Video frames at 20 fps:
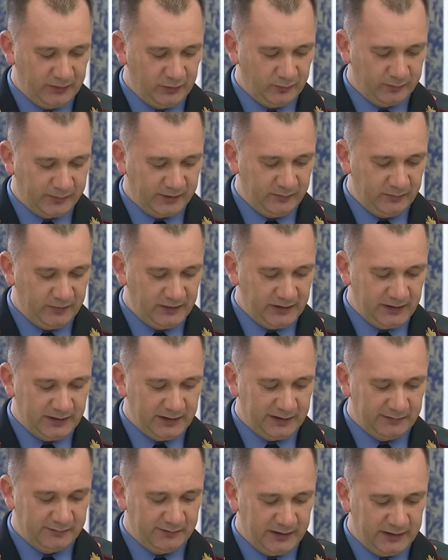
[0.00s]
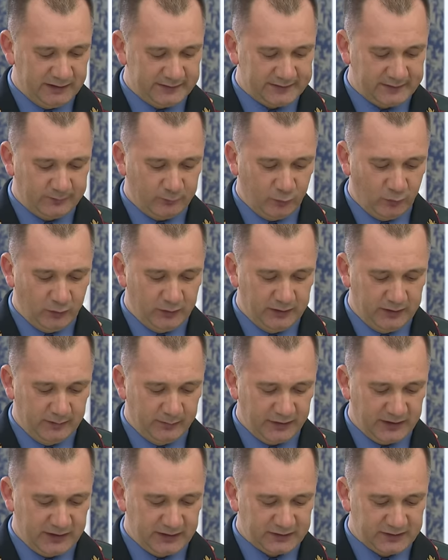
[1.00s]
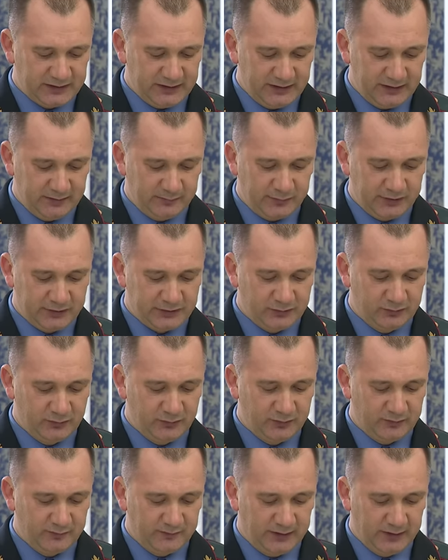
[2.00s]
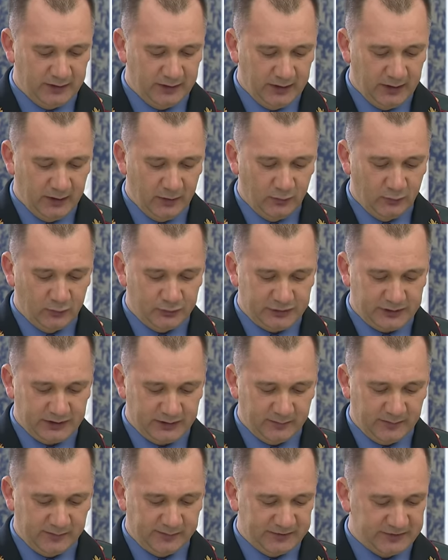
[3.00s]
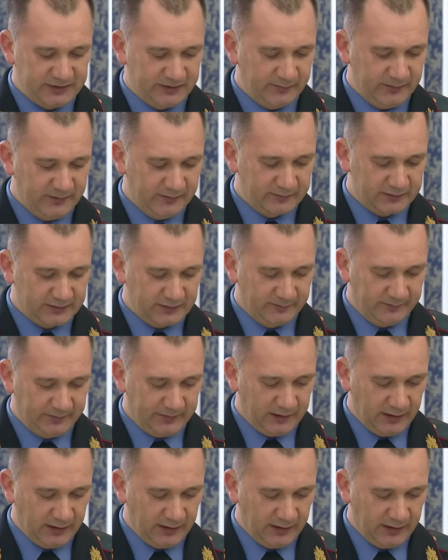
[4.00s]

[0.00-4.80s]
ее применения является полное погашение причиненного ущерба потерпевшим.